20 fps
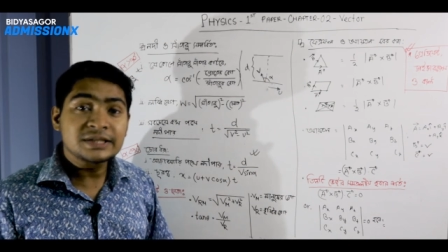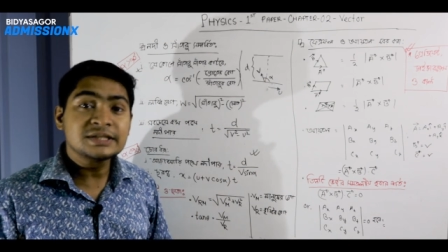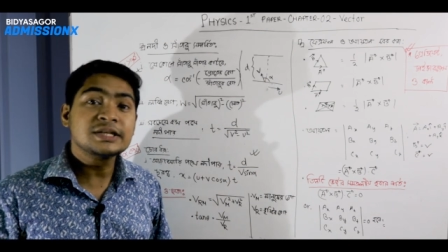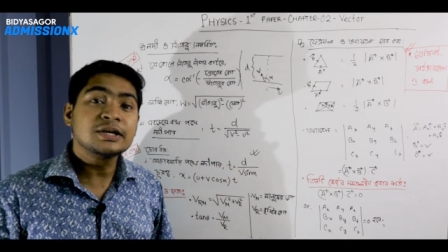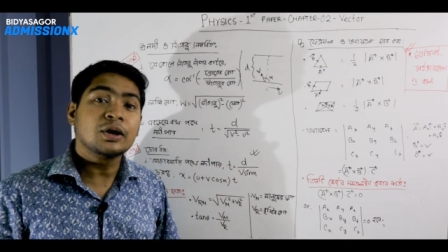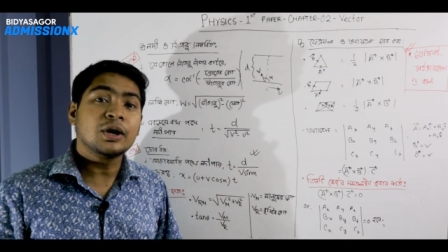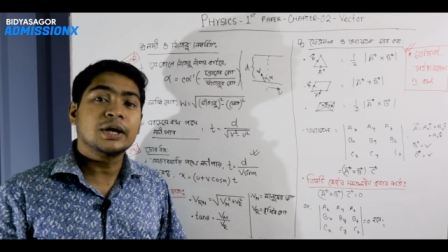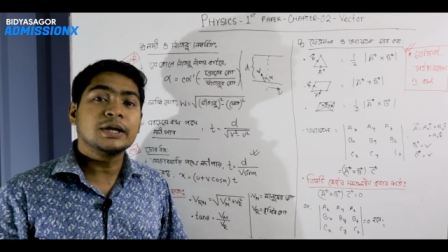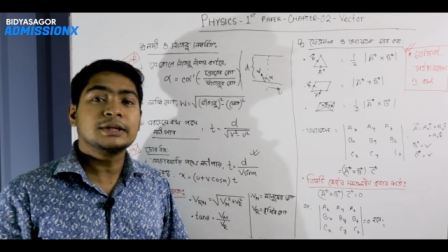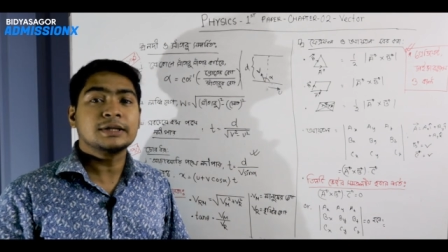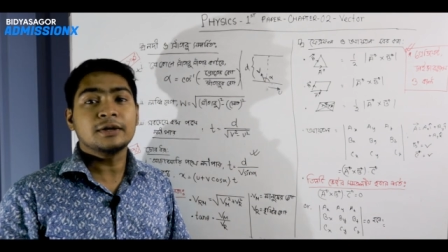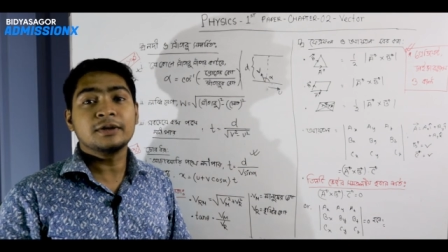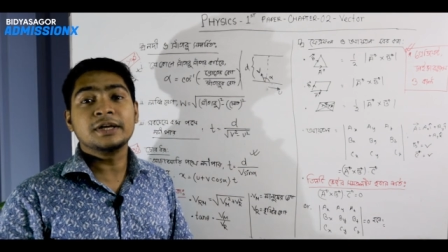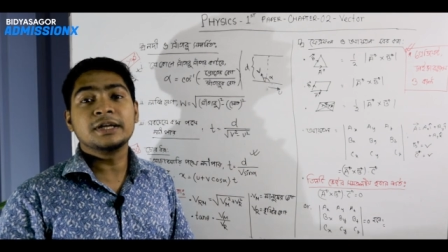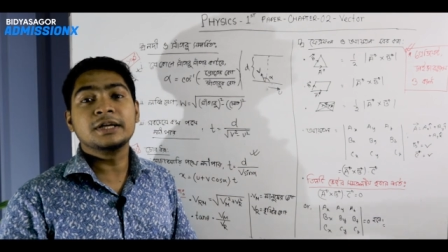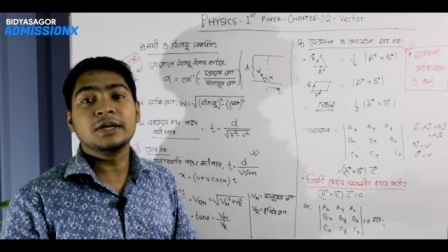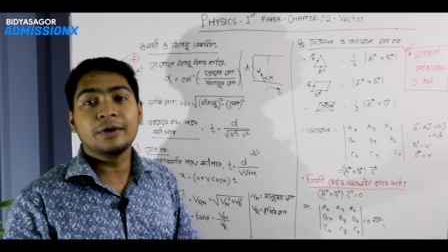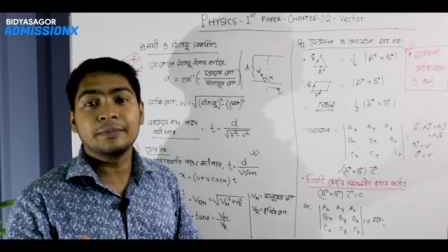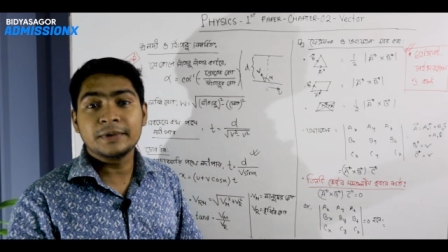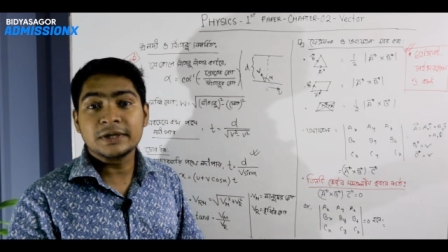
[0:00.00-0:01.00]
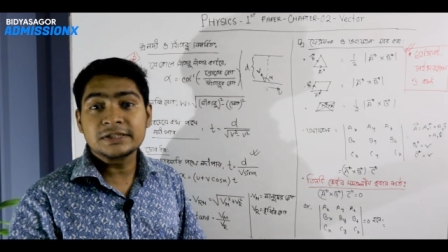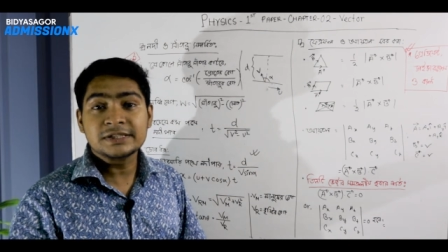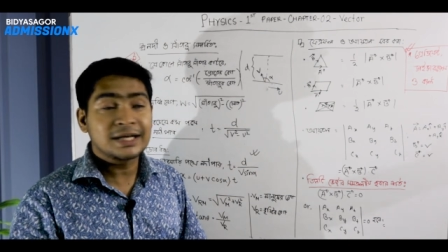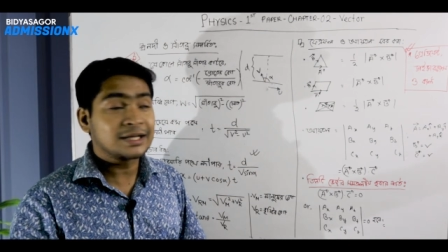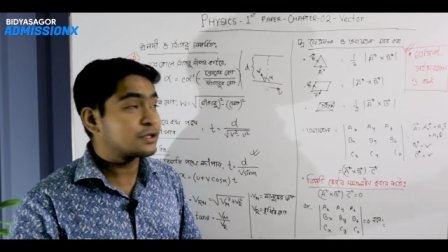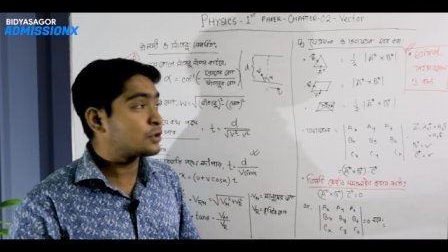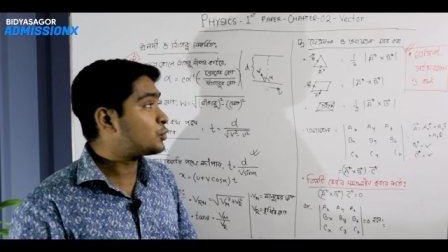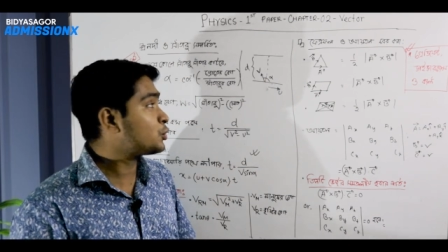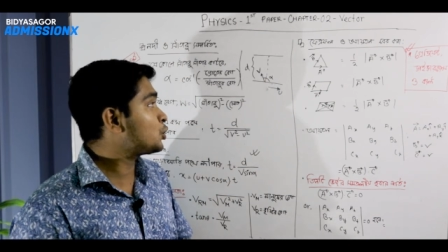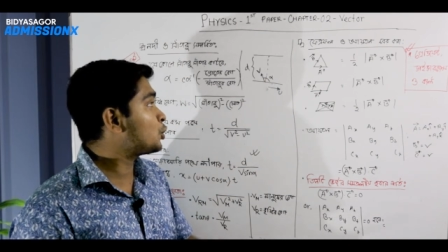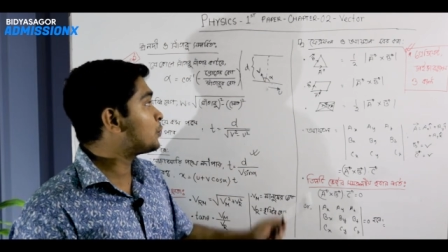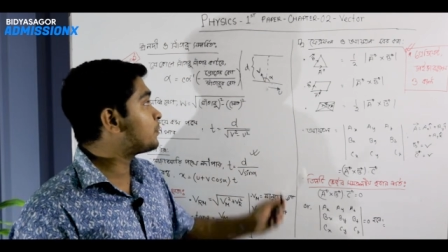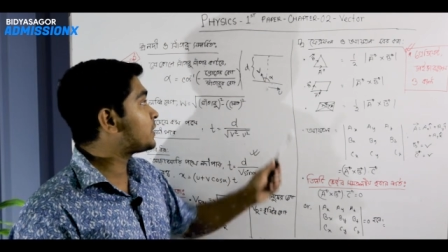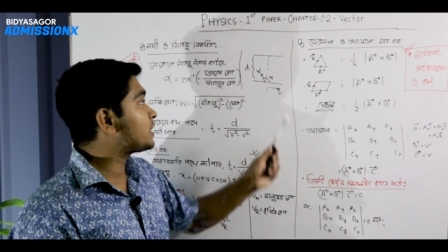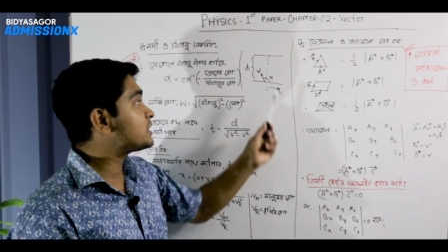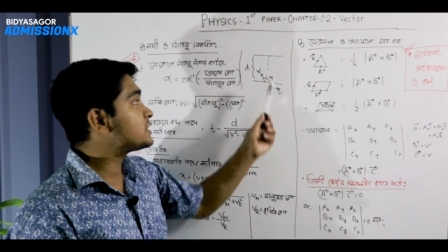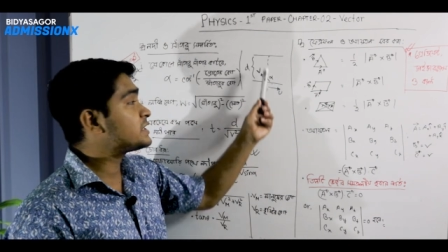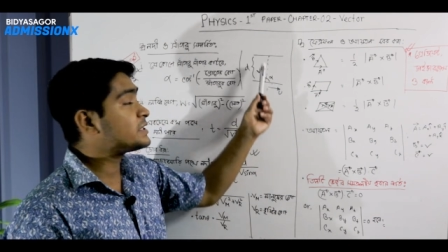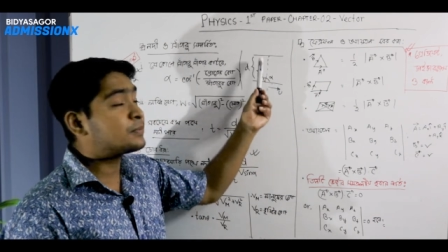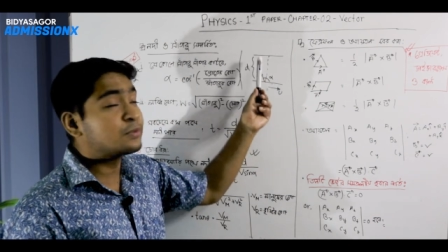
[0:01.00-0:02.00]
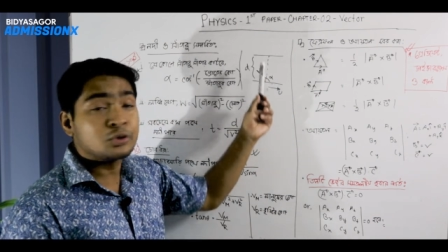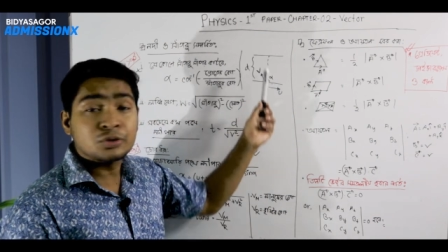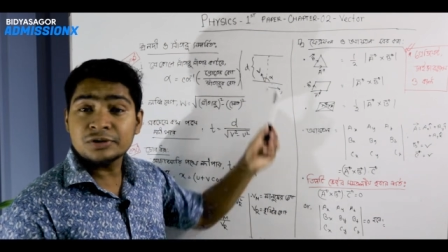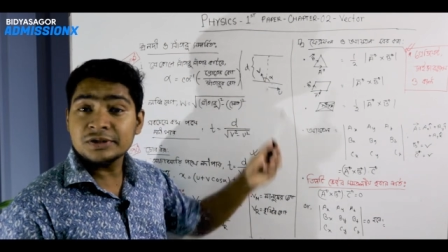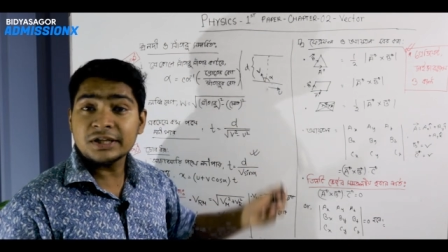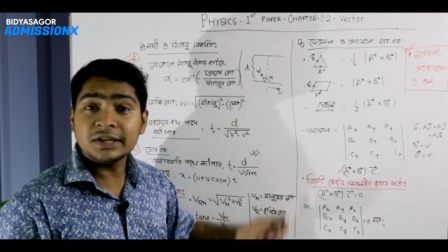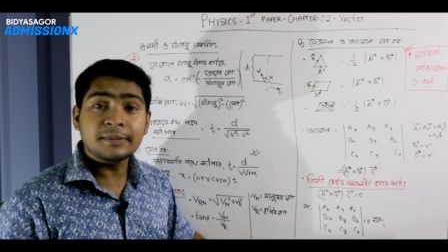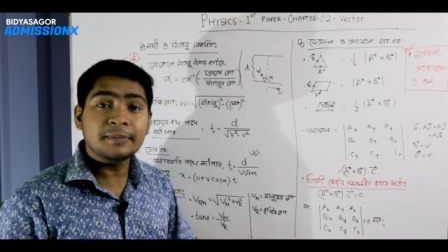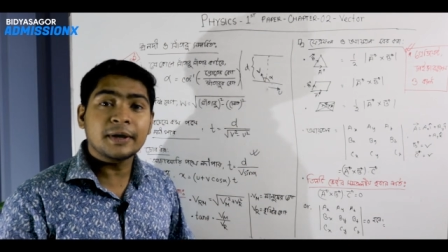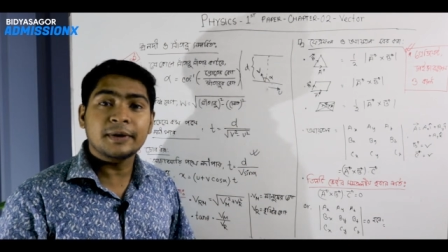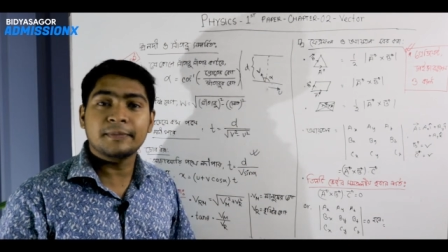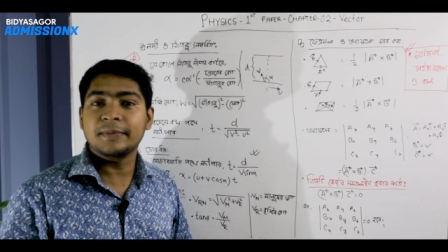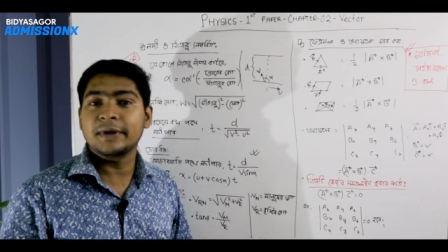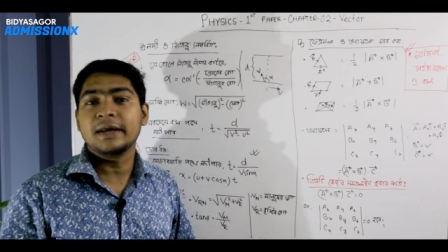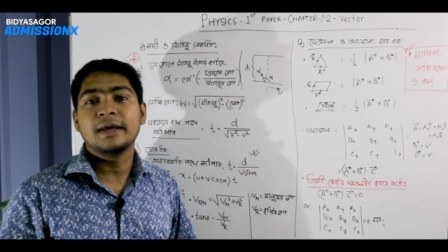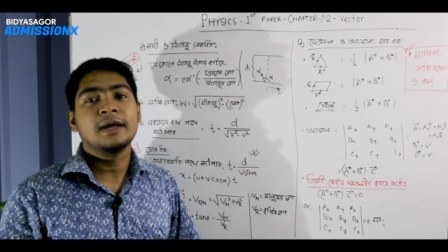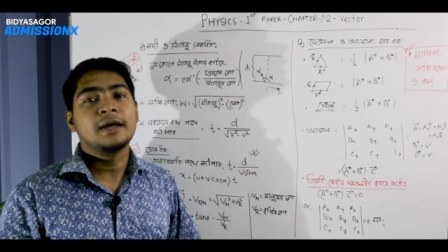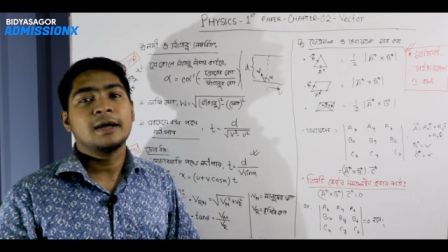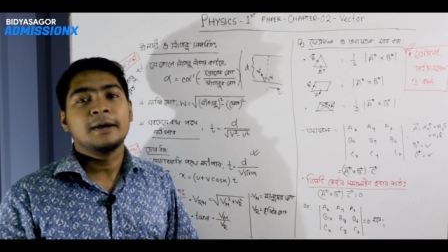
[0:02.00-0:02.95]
বেশি হয় তাহলে কি হবে সাঁতারু কি ওই পারে জীবনও দিতে পারবে